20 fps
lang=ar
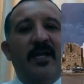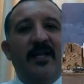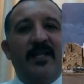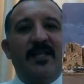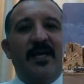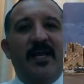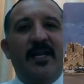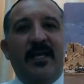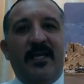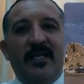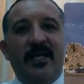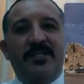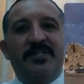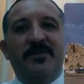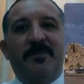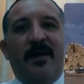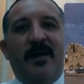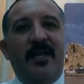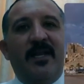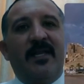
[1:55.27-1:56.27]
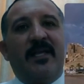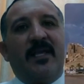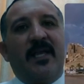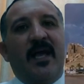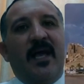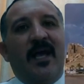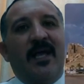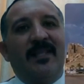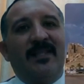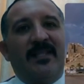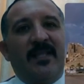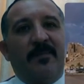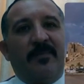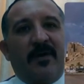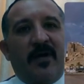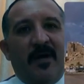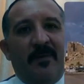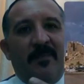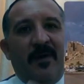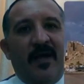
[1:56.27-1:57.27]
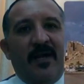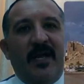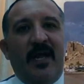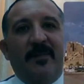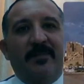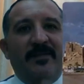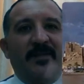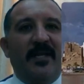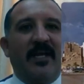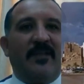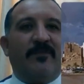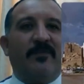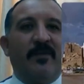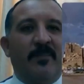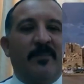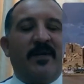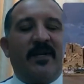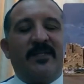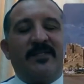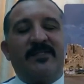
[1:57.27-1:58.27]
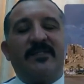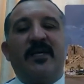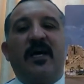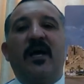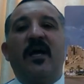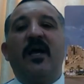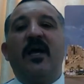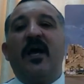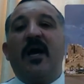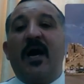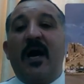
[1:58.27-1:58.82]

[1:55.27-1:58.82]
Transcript: لذلك يجب عليك أن تبقى مع الأبديت في المنصة